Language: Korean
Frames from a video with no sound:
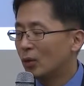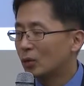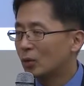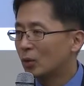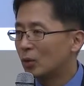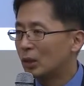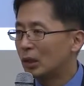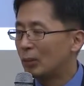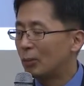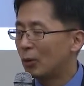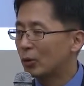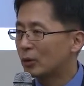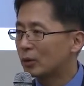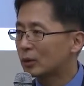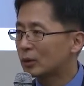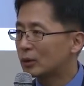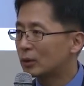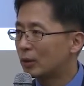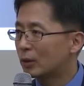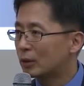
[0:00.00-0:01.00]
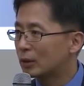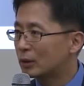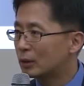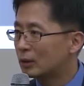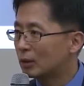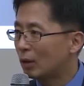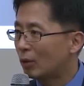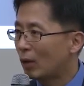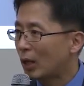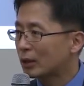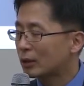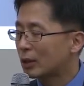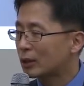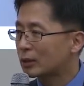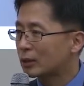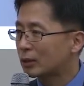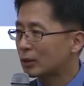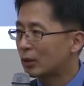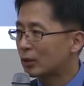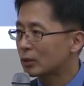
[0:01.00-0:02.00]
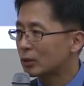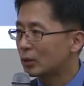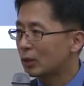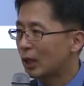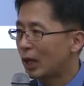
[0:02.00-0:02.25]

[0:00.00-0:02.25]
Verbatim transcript: 또 일본은 그거를 확대시켜서